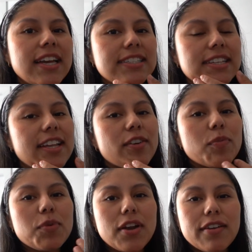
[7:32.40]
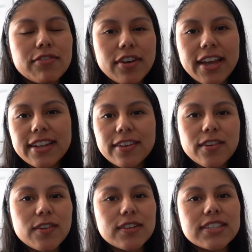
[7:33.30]
¿Se te rompió la fuente
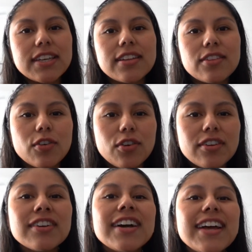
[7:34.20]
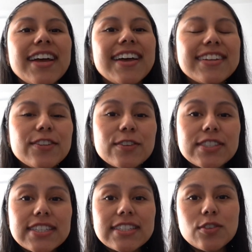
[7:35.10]
o algo así? No.
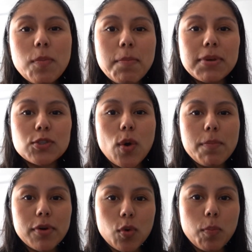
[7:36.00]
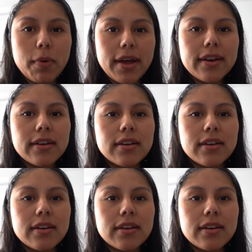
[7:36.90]
Entonces eso me empezó a preocupar